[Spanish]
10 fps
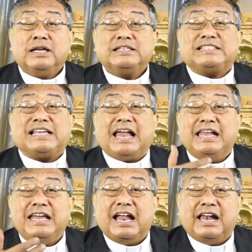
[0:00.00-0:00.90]

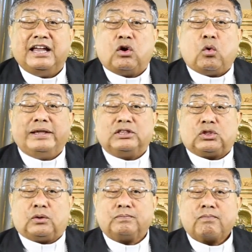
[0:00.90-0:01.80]
salir al
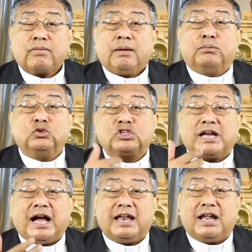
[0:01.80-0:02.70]
encuentro,
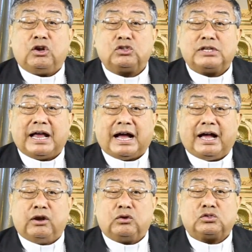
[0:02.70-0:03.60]
buscar a los
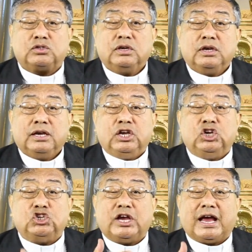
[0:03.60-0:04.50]
lejanos
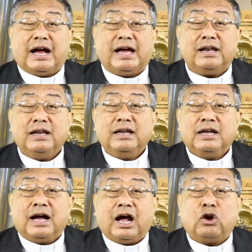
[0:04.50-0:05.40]
y llegar
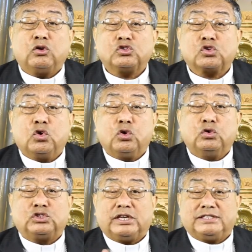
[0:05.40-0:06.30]
a los
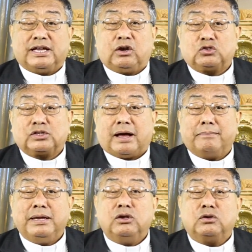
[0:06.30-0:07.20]
cruces de los
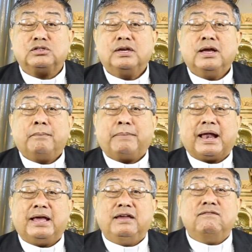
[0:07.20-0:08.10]
caminos
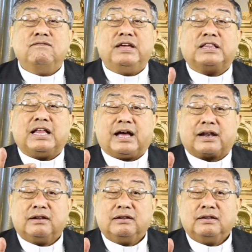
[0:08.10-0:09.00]
para
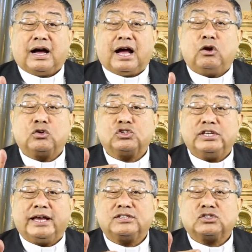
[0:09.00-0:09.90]
invitar a
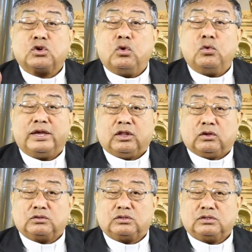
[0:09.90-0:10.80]
los
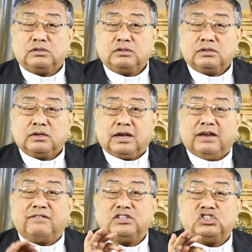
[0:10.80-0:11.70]
excluidos.
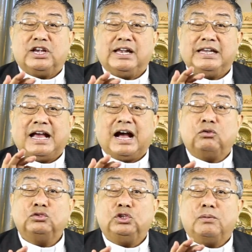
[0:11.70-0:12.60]
Evangelii
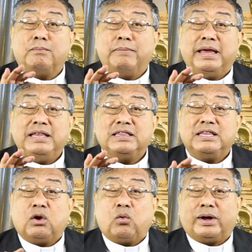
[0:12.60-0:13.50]
Gaudium
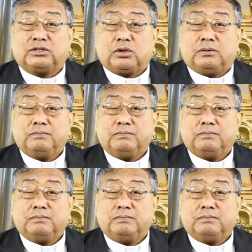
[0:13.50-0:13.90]
24.